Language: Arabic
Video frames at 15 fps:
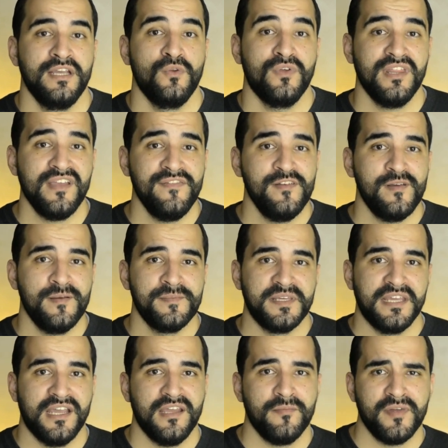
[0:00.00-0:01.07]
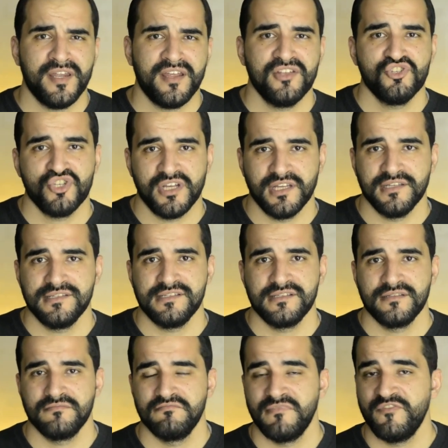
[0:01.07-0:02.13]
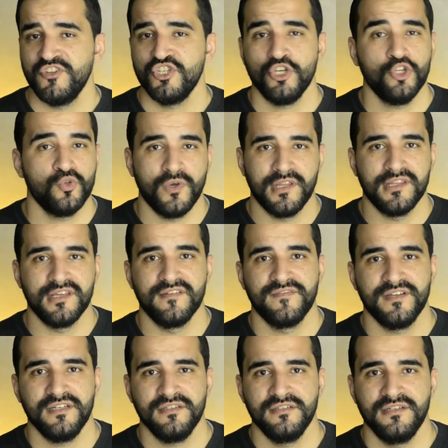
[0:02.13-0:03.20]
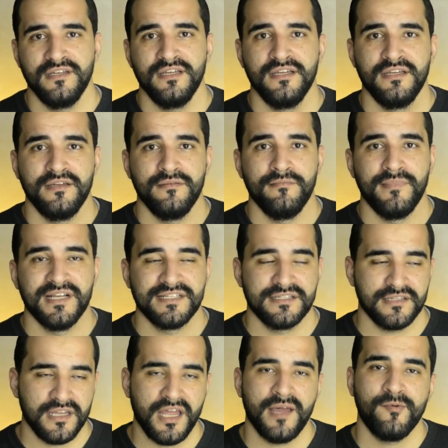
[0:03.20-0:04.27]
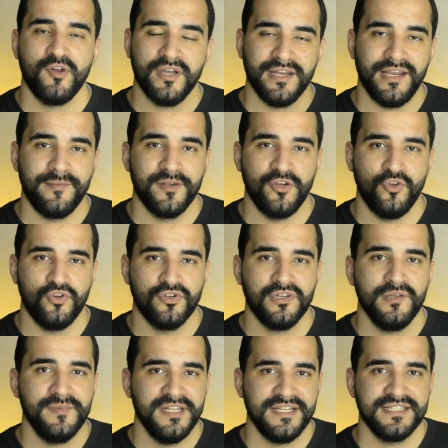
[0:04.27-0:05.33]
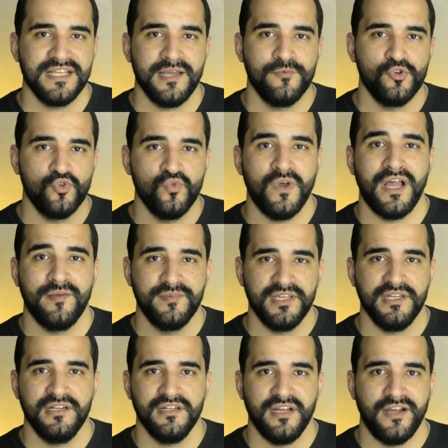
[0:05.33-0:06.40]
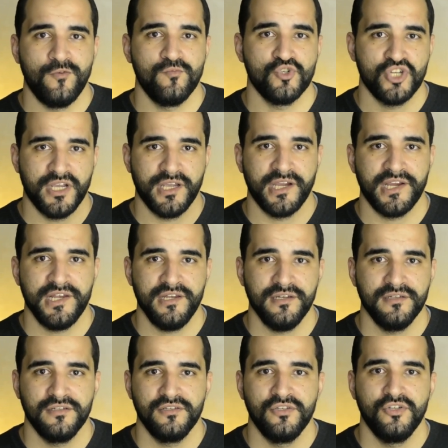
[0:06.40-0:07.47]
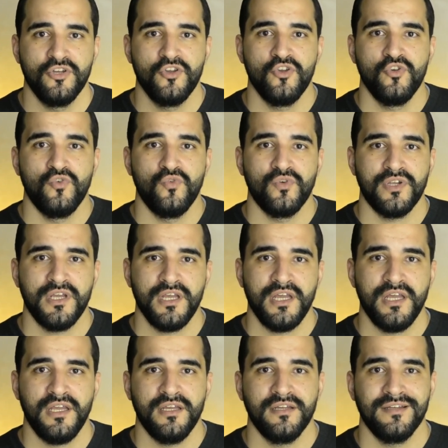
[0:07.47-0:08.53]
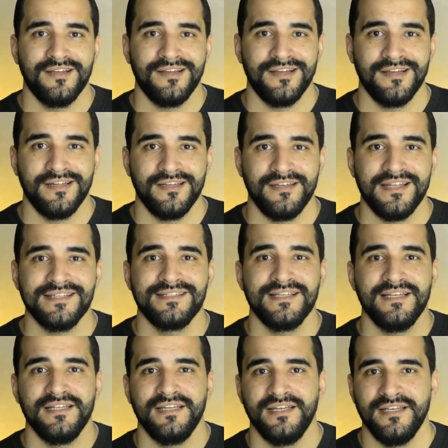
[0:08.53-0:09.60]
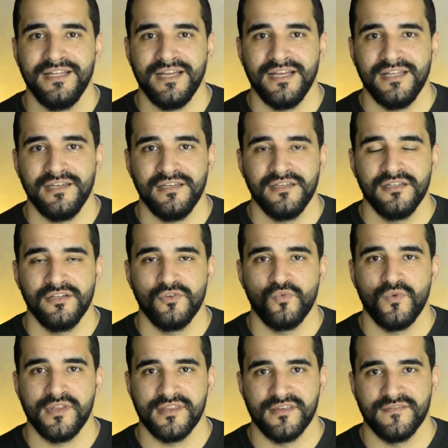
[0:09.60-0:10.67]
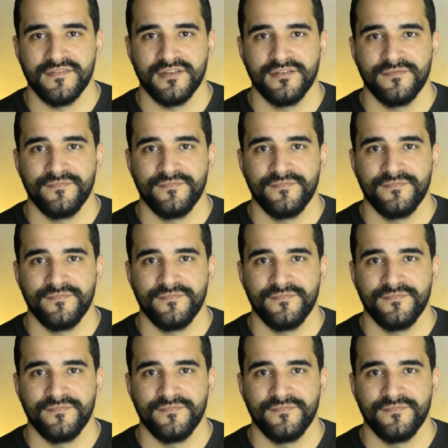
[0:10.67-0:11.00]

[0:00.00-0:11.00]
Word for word: الوظائف الوهمية هي عبارة عن شخص ما فيش عنده وظيفة بس راح مواقع العمل الحر عمل حساب إنه هو عميل أو مشغل وراح نزل إعلان وظيفة